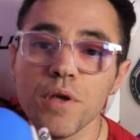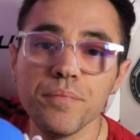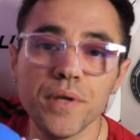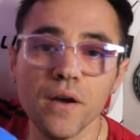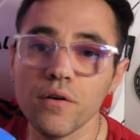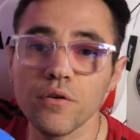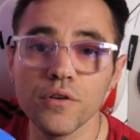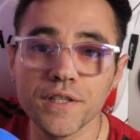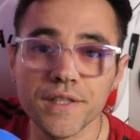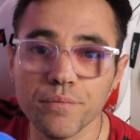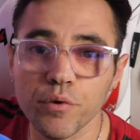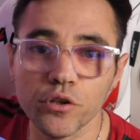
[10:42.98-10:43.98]
aimez bien euh,
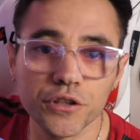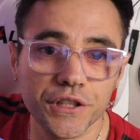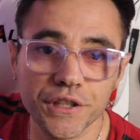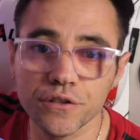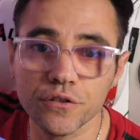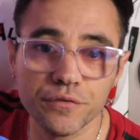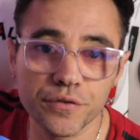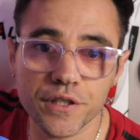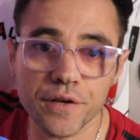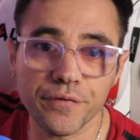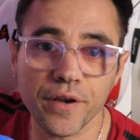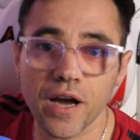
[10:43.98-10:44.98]
laisser brancher euh,
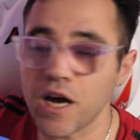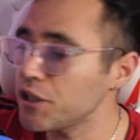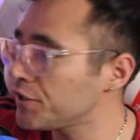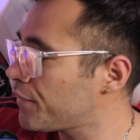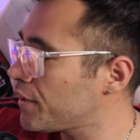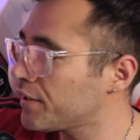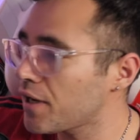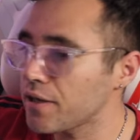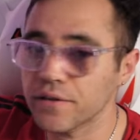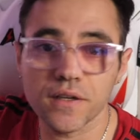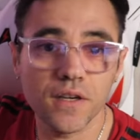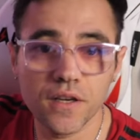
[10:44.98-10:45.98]
vos affaires
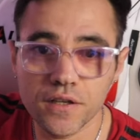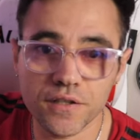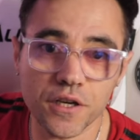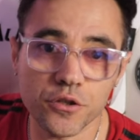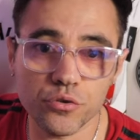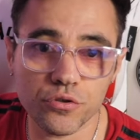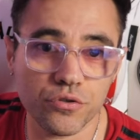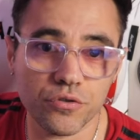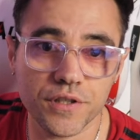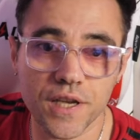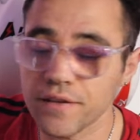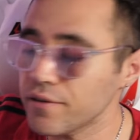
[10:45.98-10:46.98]
H24 7 jours
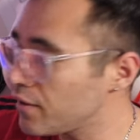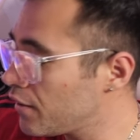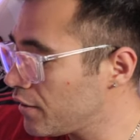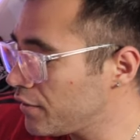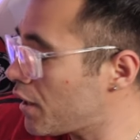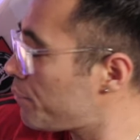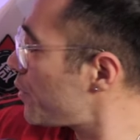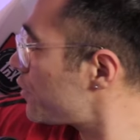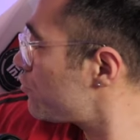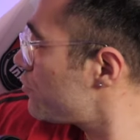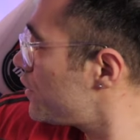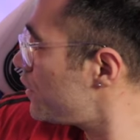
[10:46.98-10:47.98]
sur 7, il n'y a pas
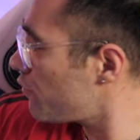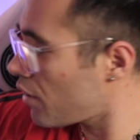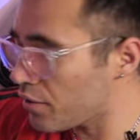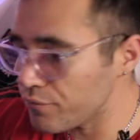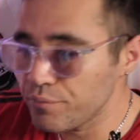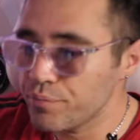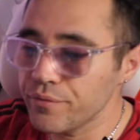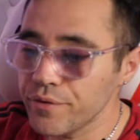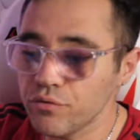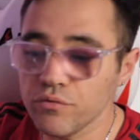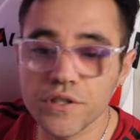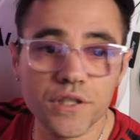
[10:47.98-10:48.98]
de souci, voilà, vous
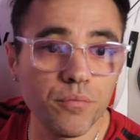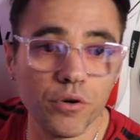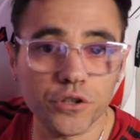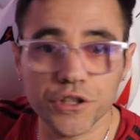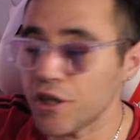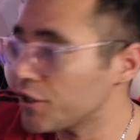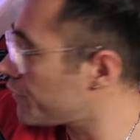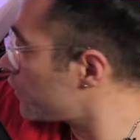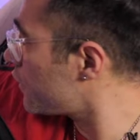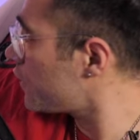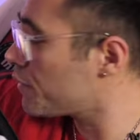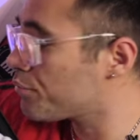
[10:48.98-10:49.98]
pouvez tout laisser brancher
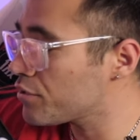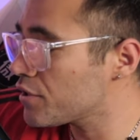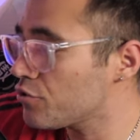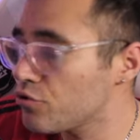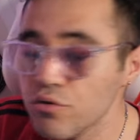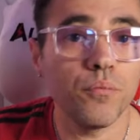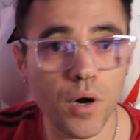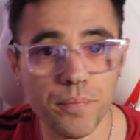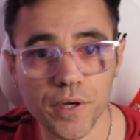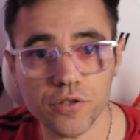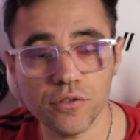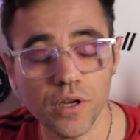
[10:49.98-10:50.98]
H24 et poser dessus. Moi
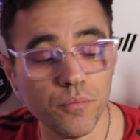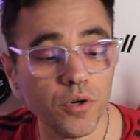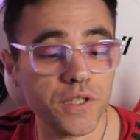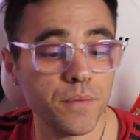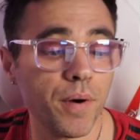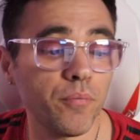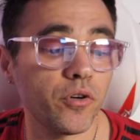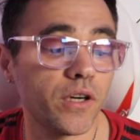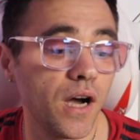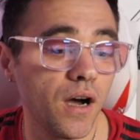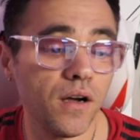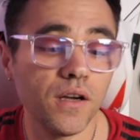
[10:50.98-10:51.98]
personnellement, c'est pas mon
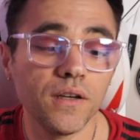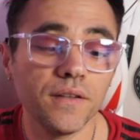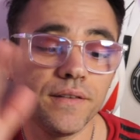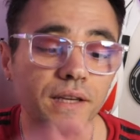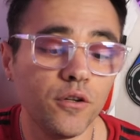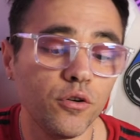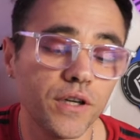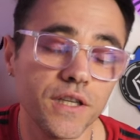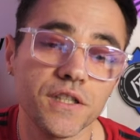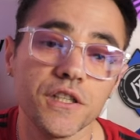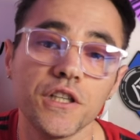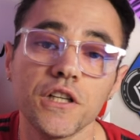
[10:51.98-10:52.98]
cas. Dès que le
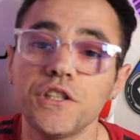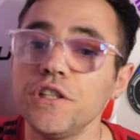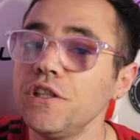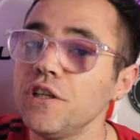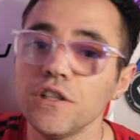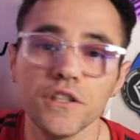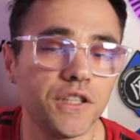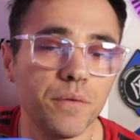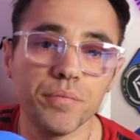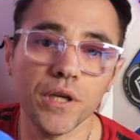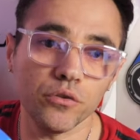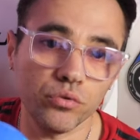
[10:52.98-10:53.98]
casque est chargé,
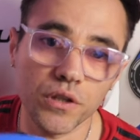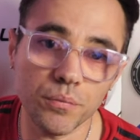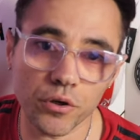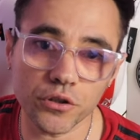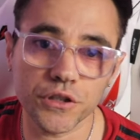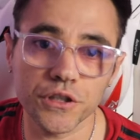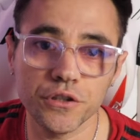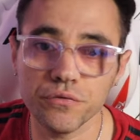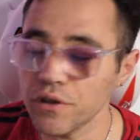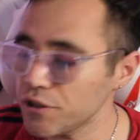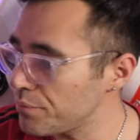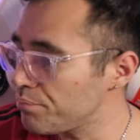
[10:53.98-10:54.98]
j'aime bien tout débrancher, tu
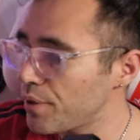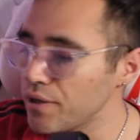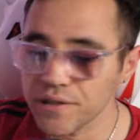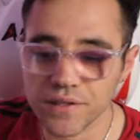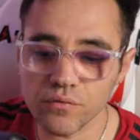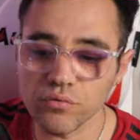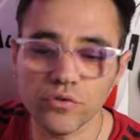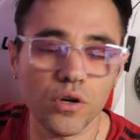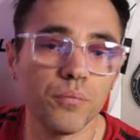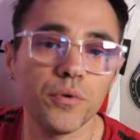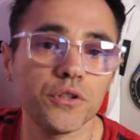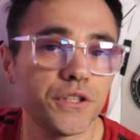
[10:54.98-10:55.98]
vois, j'aime pas laisser tout le
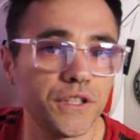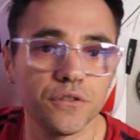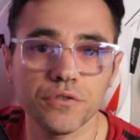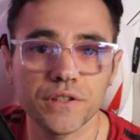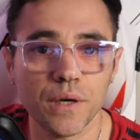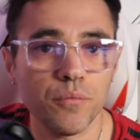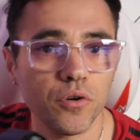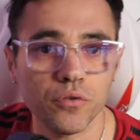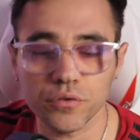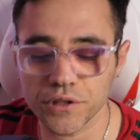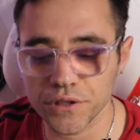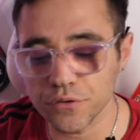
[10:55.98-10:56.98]
temps brancher constamment en
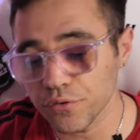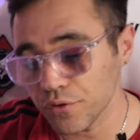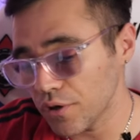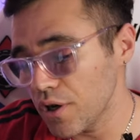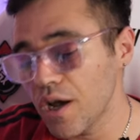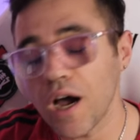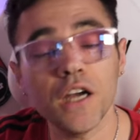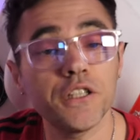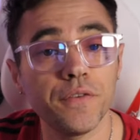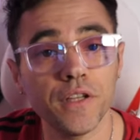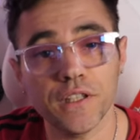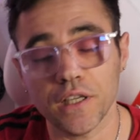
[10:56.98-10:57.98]
continu
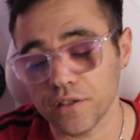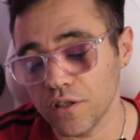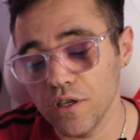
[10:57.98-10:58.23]
H24. Euh,